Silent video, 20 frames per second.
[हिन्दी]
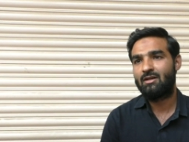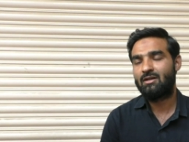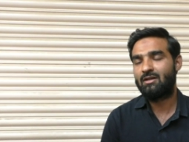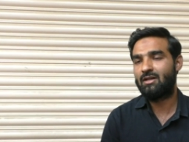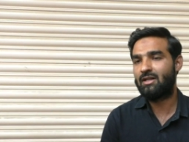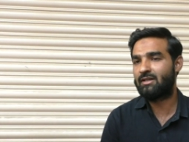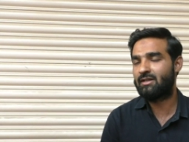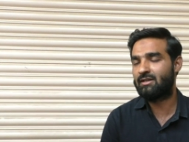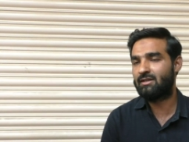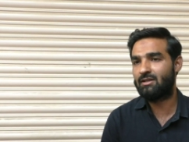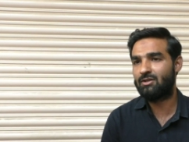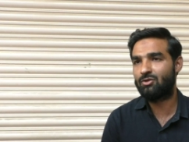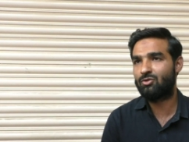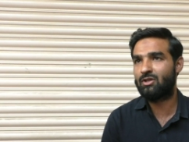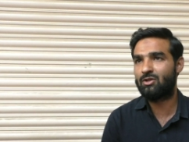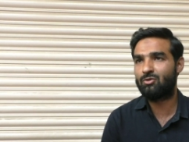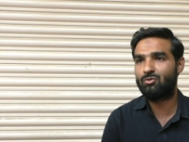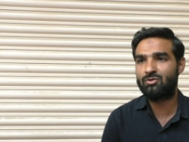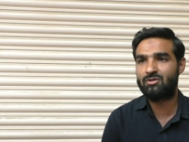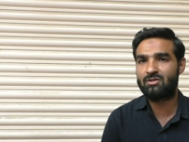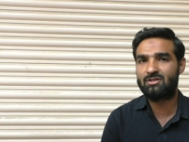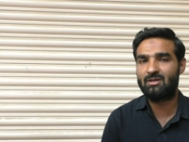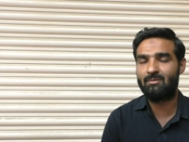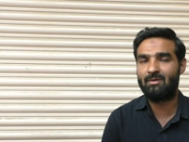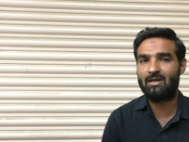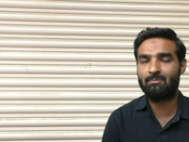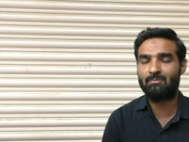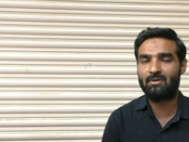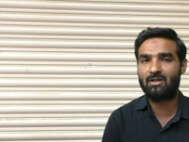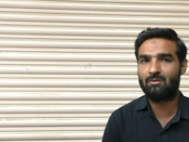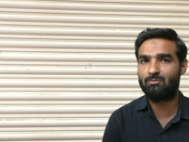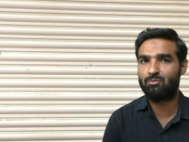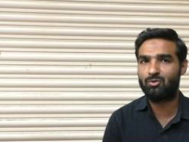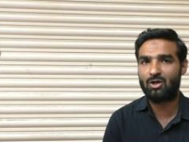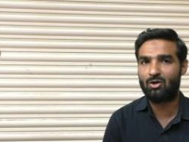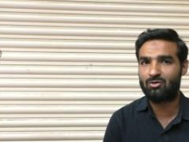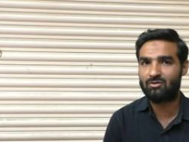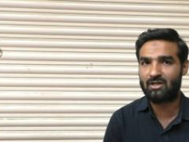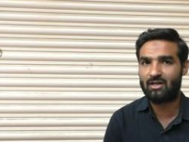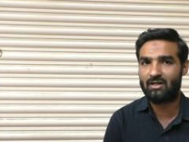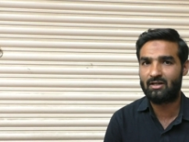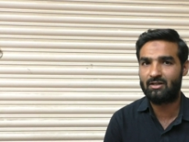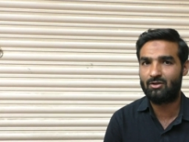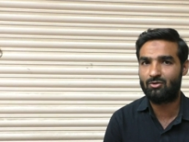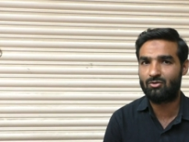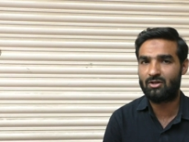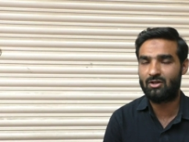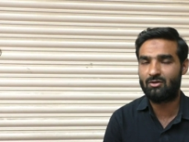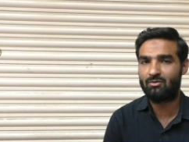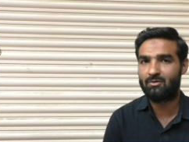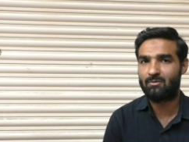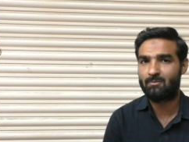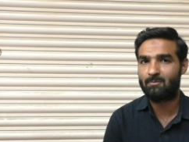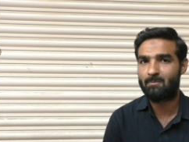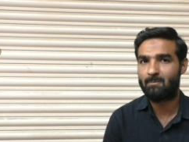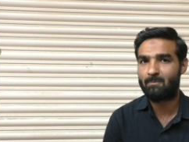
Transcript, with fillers: लेकिन इन्होंने कुछ ज़बान पर पूरा उतरा नहीं हो ये लोग